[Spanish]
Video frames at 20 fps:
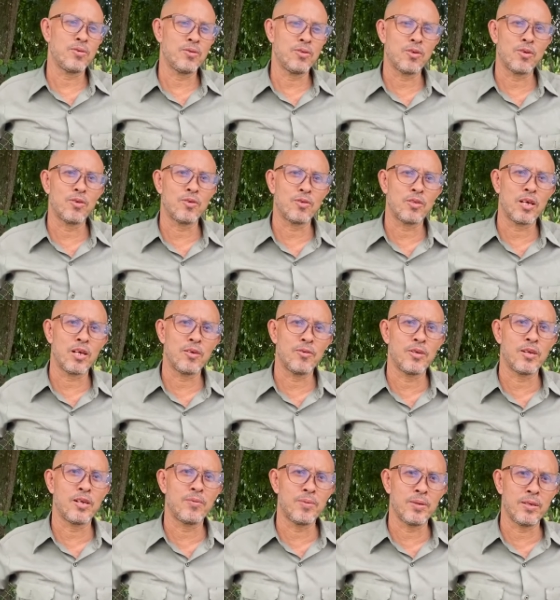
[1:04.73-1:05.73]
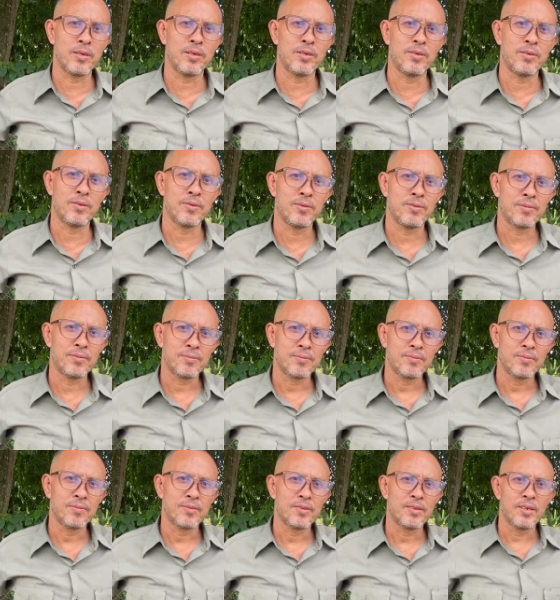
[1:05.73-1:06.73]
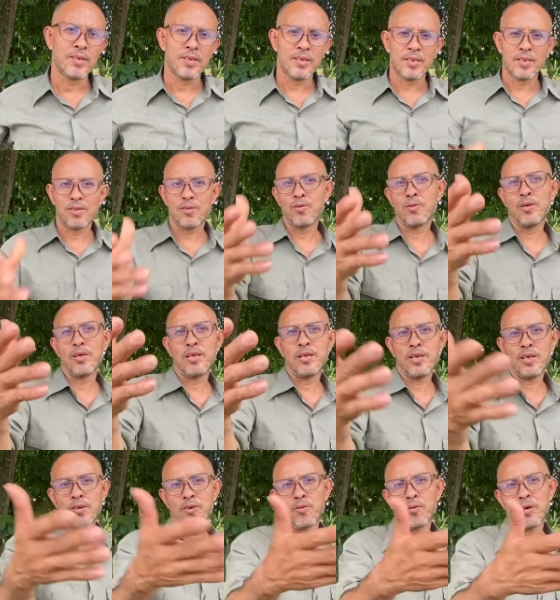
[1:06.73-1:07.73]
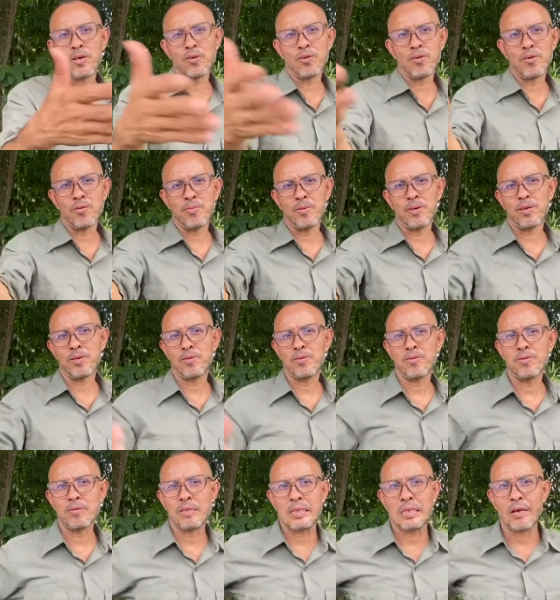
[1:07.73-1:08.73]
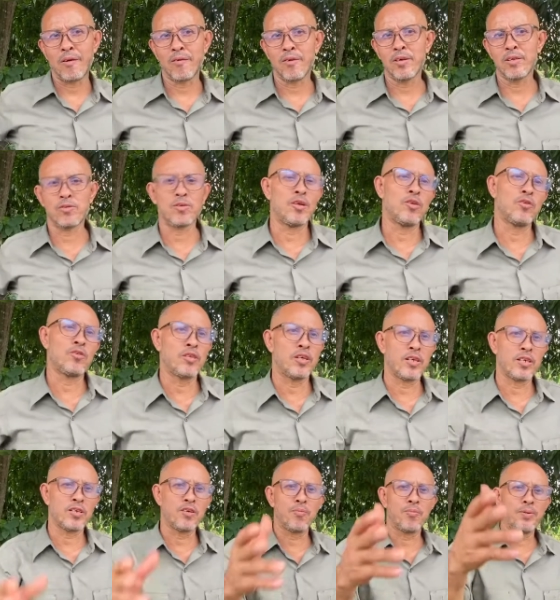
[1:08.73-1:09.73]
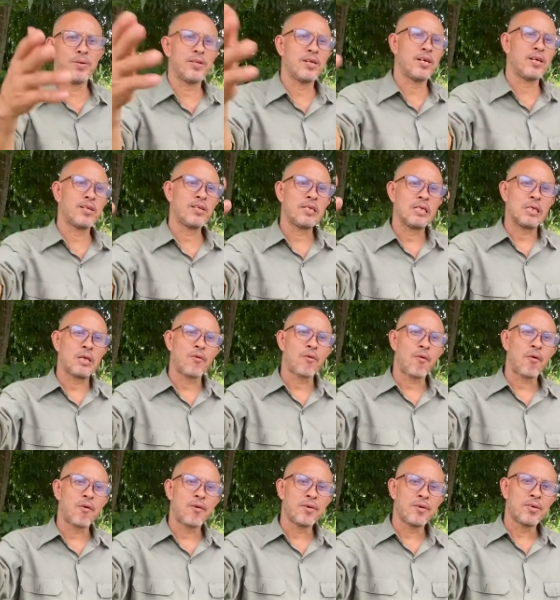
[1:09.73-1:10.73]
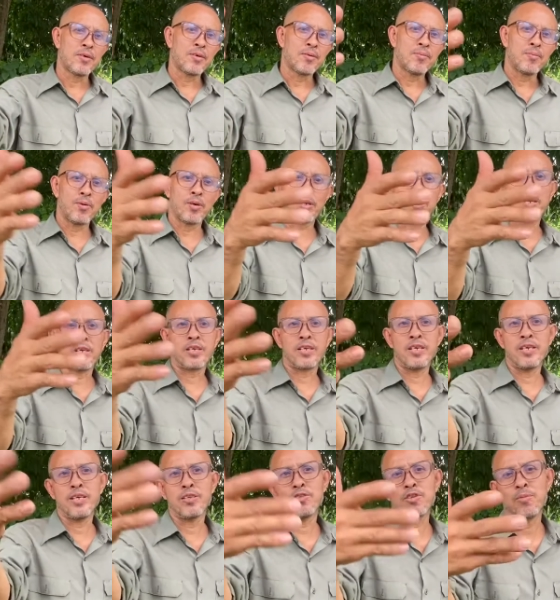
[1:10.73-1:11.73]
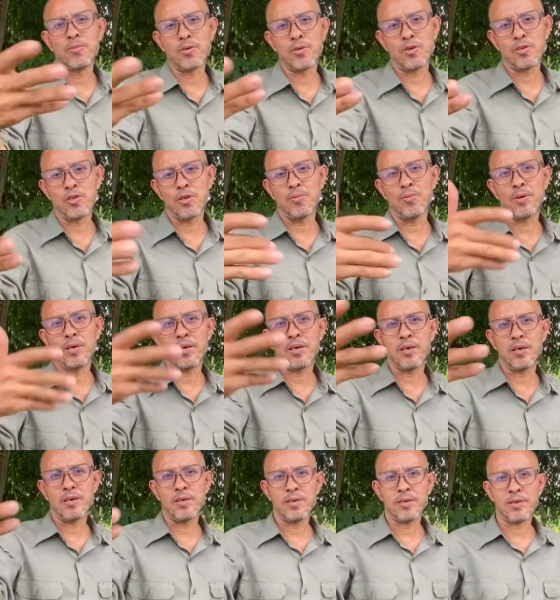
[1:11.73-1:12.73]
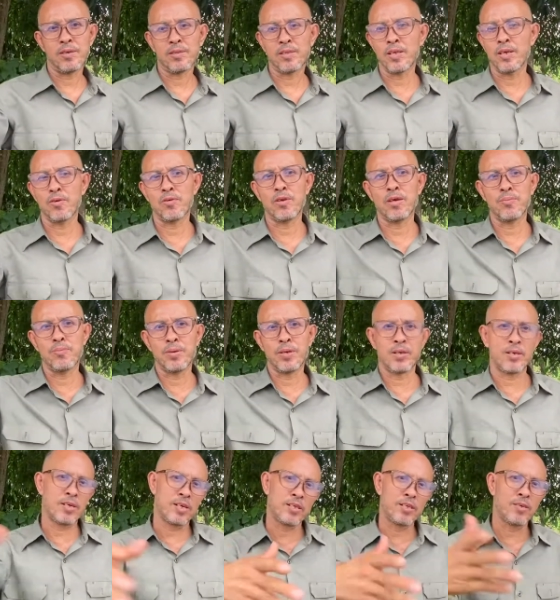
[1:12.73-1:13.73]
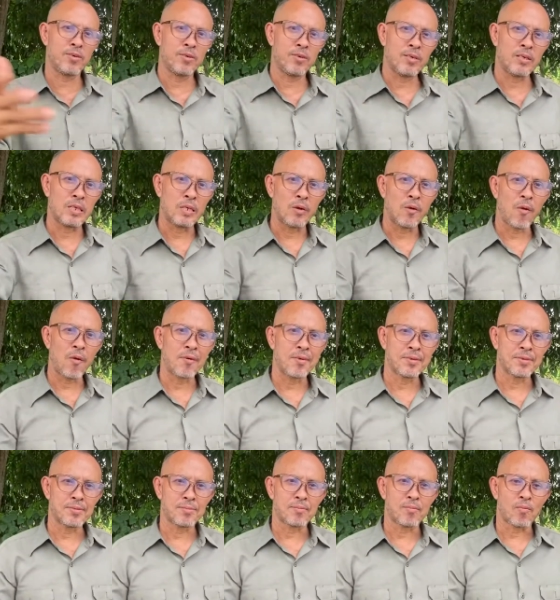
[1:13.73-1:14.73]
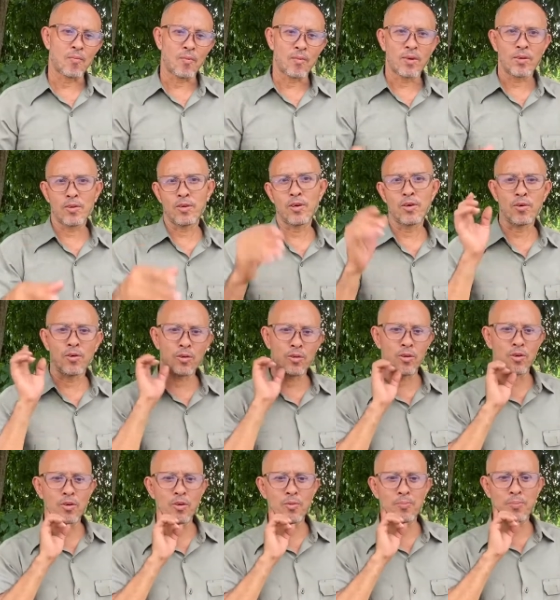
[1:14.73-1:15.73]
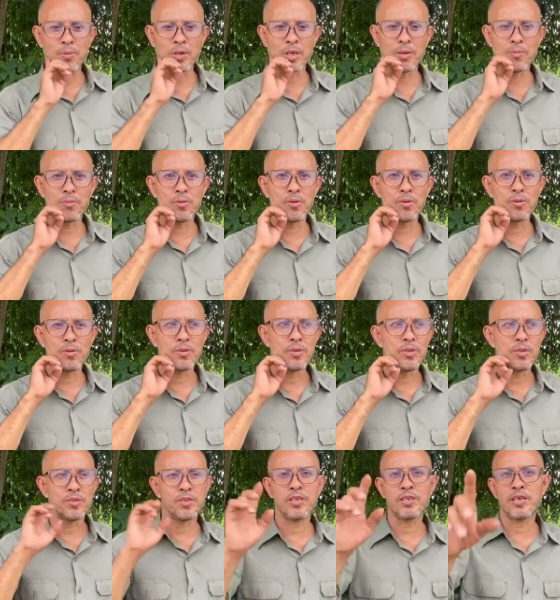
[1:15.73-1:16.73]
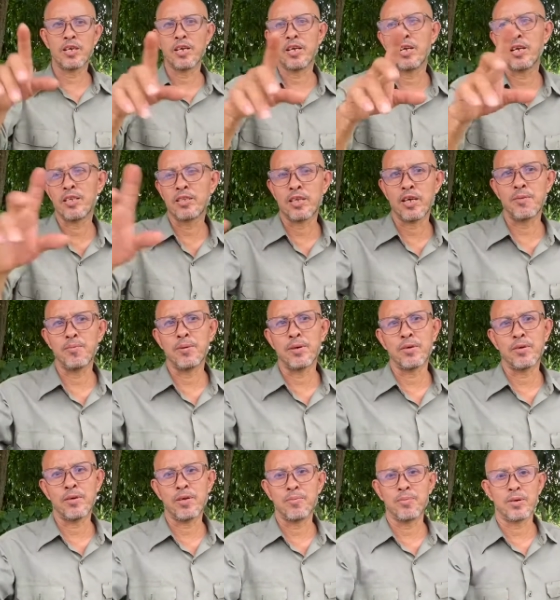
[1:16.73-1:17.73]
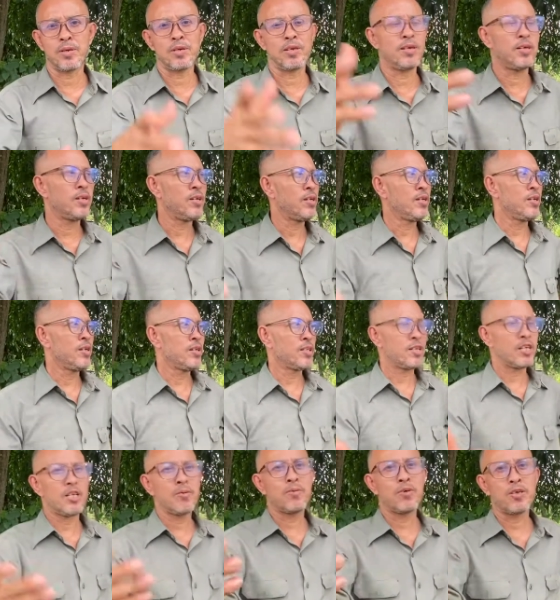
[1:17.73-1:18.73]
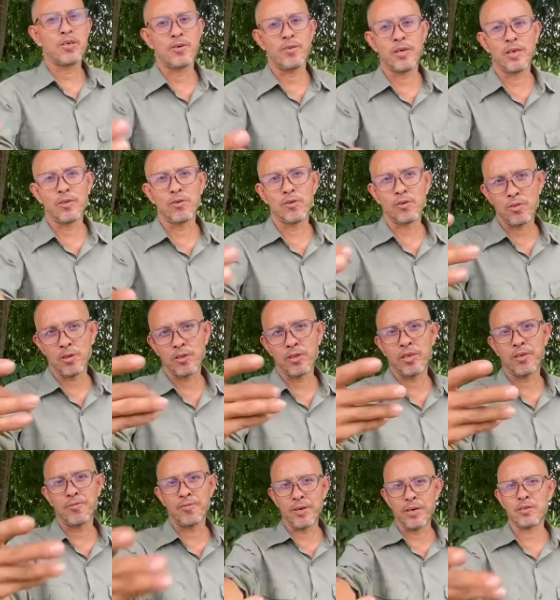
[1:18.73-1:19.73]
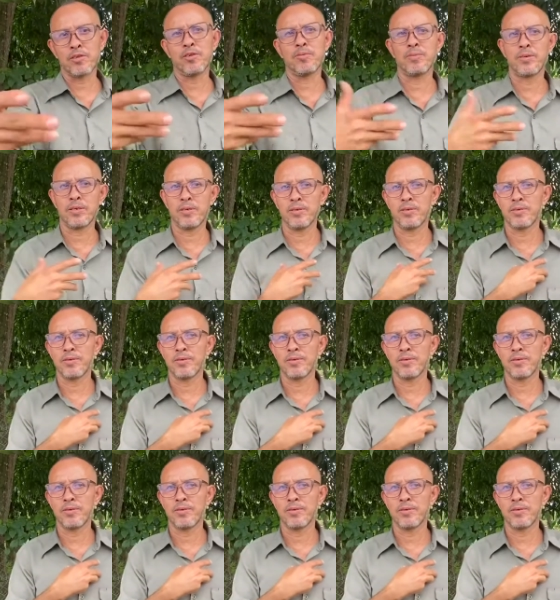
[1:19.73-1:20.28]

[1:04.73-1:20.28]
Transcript: Dios nos da libre albedrío. Tú eliges lo bueno o lo malo. Entonces no tiene que opinar porque ¿quiénes somos nosotros para tirar una piedra? Nadie. Entonces nosotros no podemos señalar a tal persona porque tenemos que ver nuestros defectos, María.